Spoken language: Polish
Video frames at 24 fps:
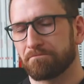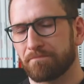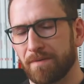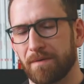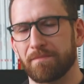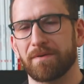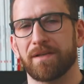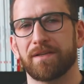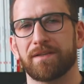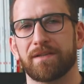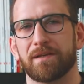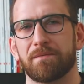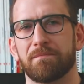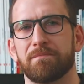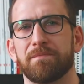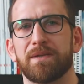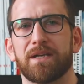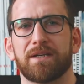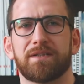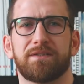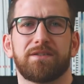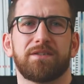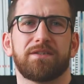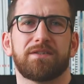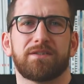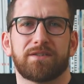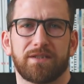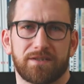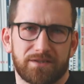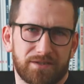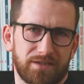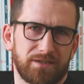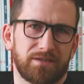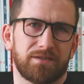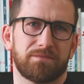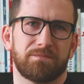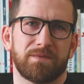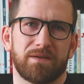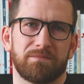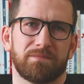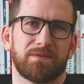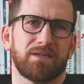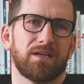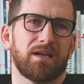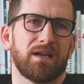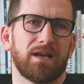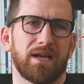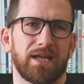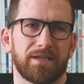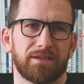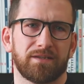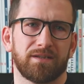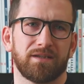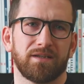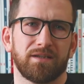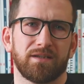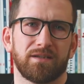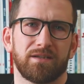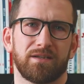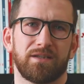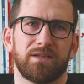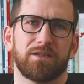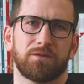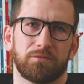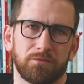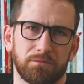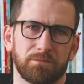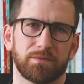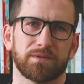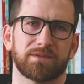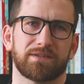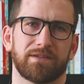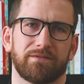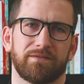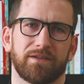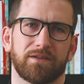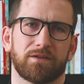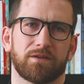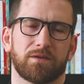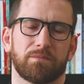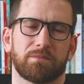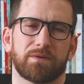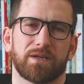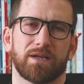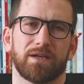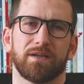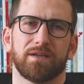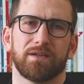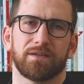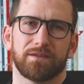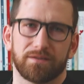pamiętam jak dziś, też kiedyś miałem tyle lat i tu postawię kropkę.